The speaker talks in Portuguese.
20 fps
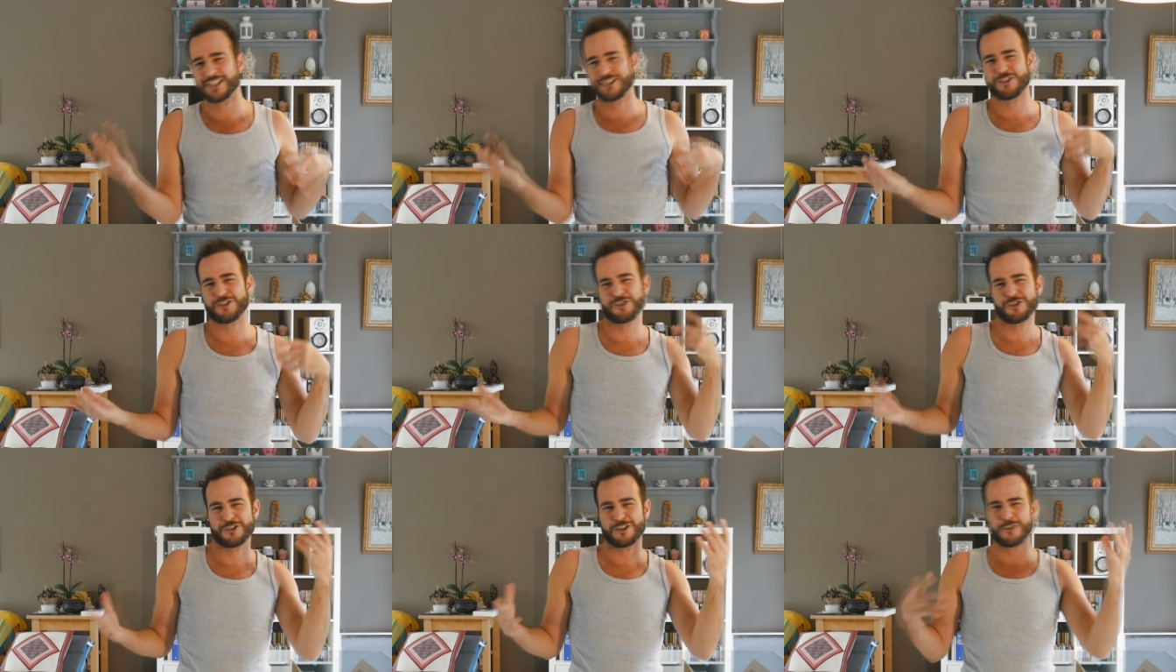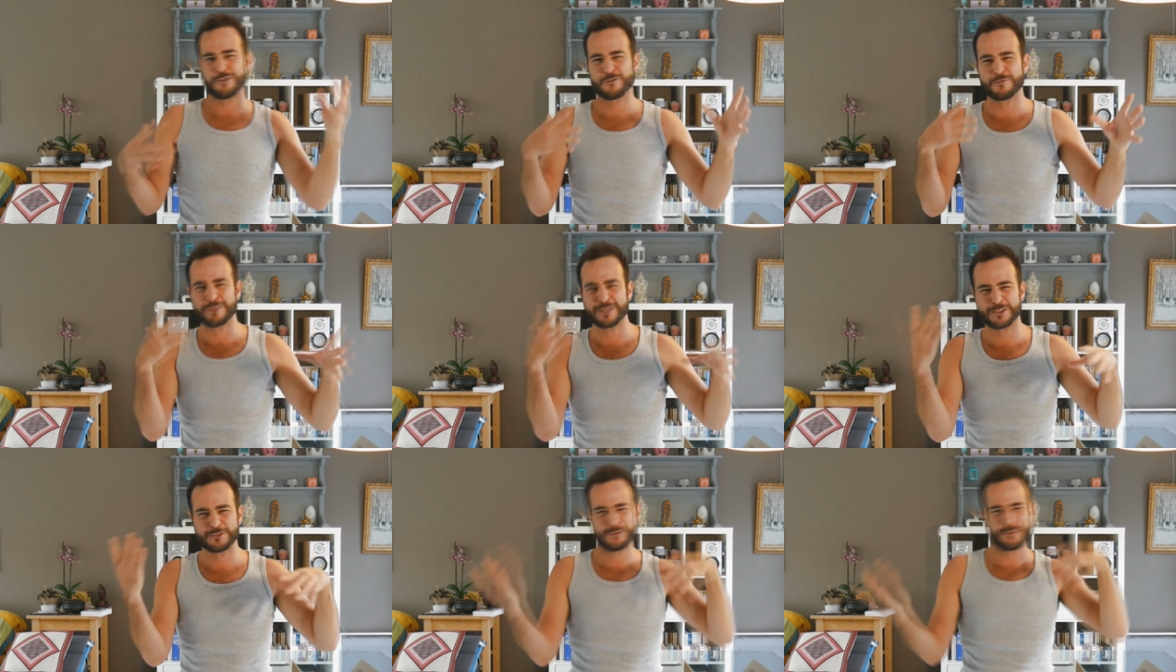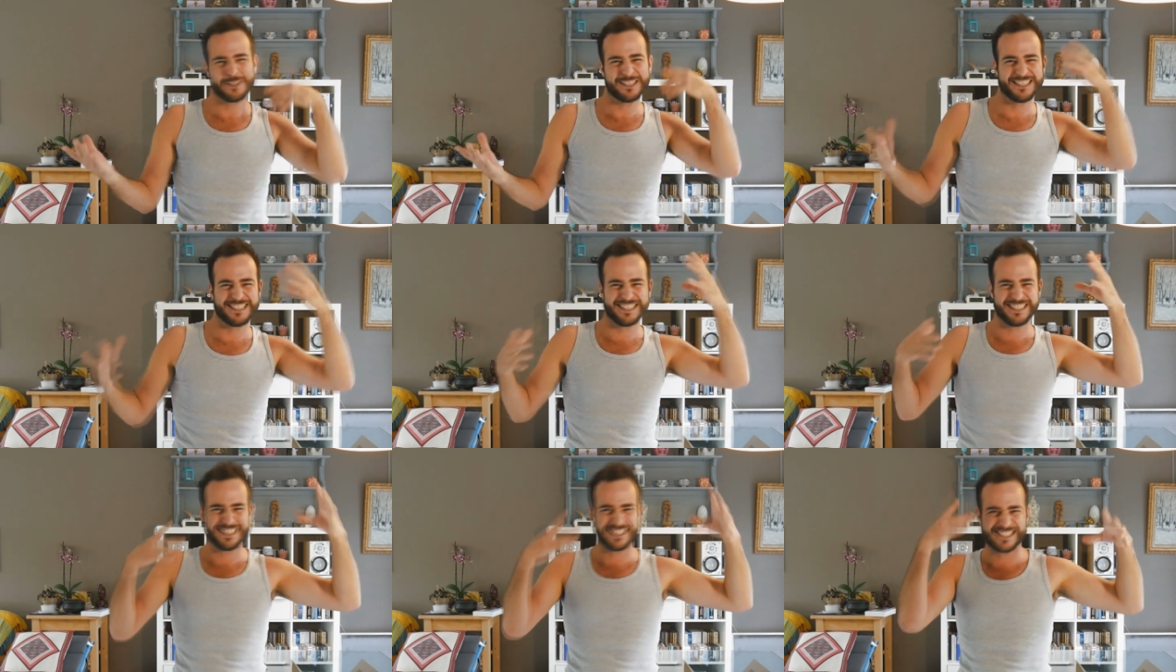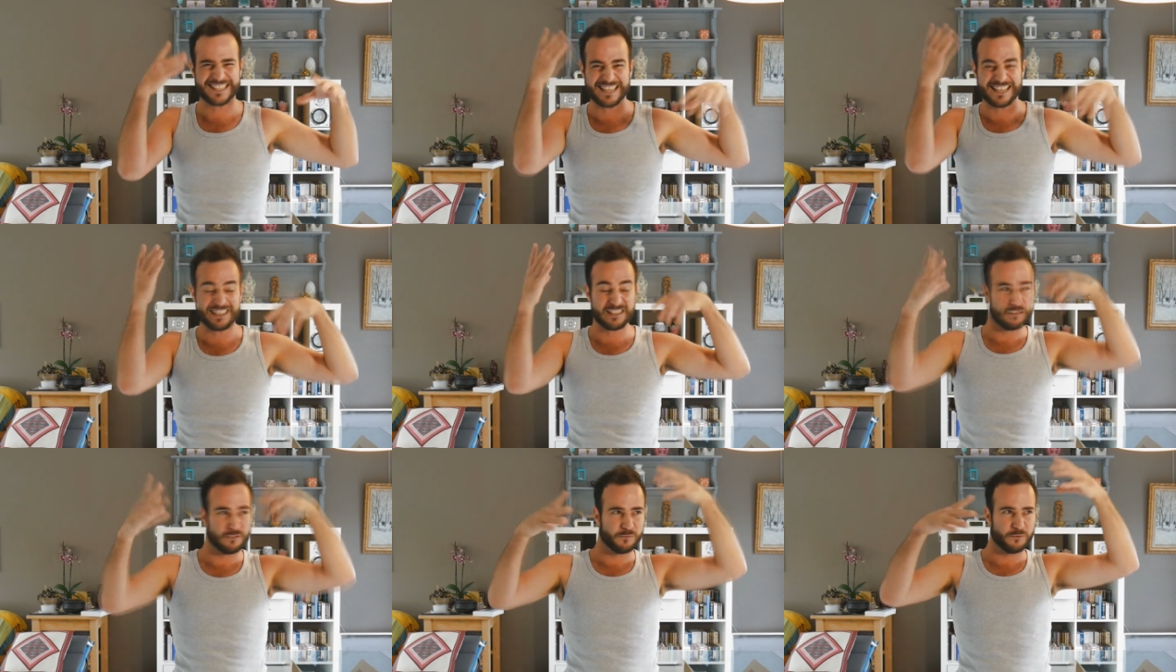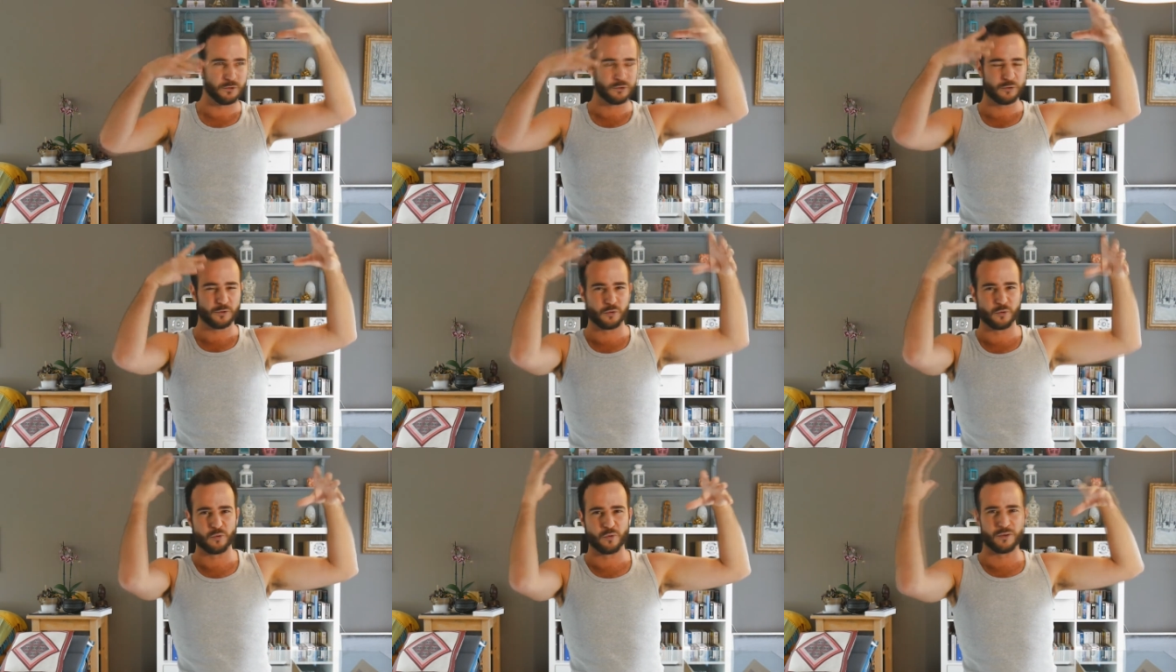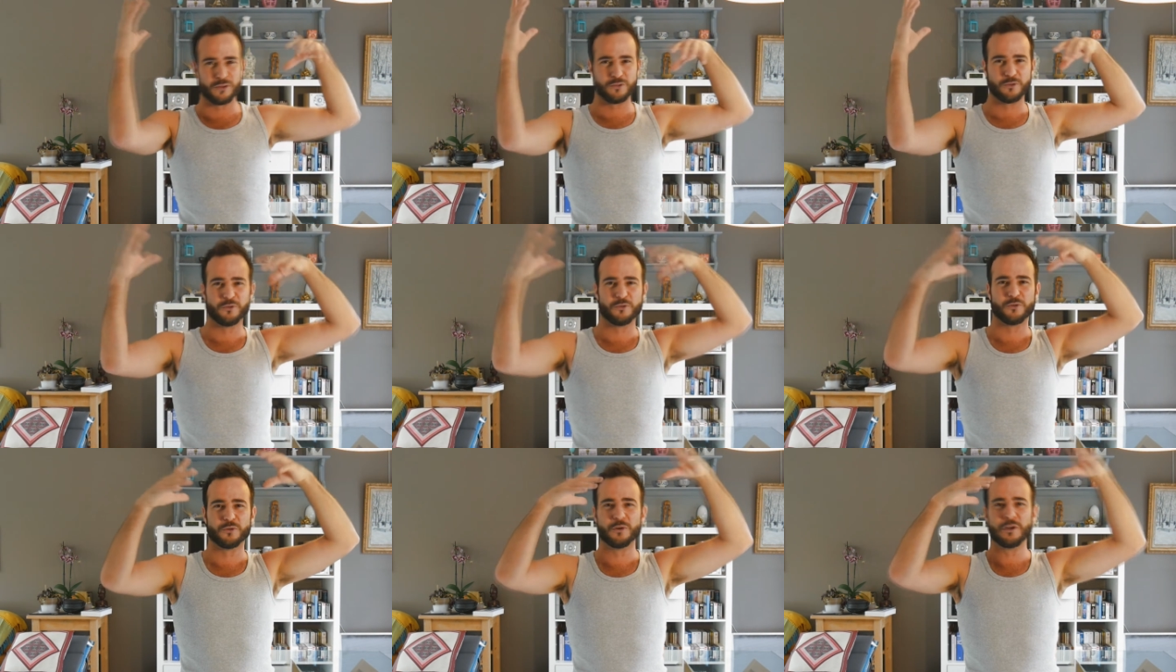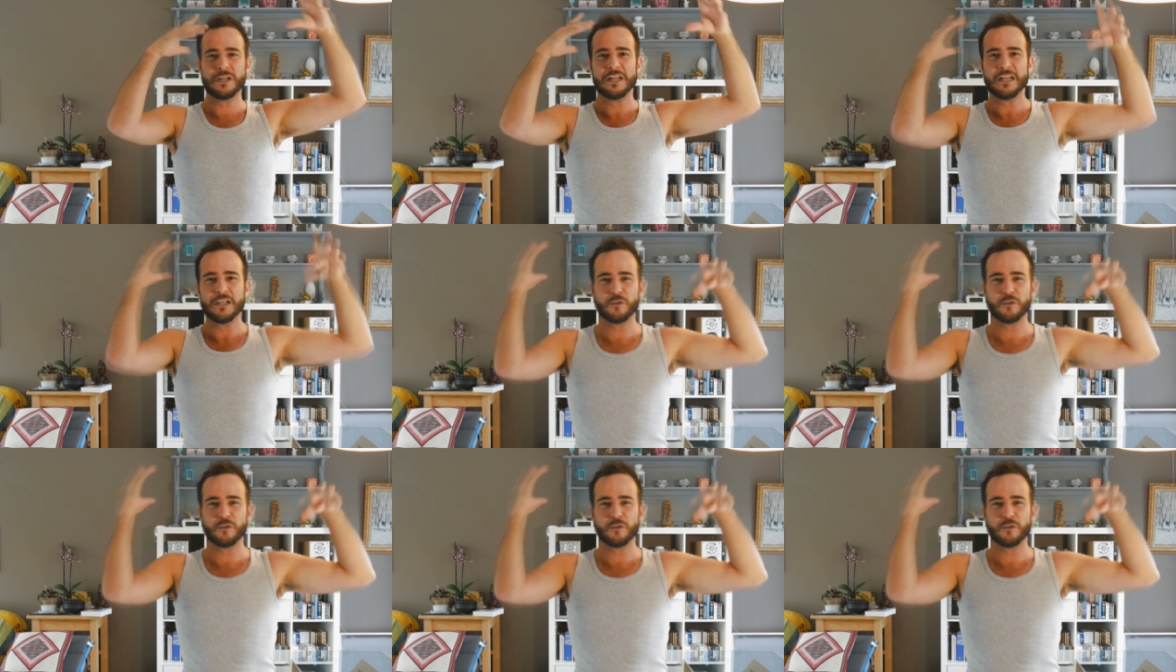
a gente tem algumas coisinhas aí que flutuam no,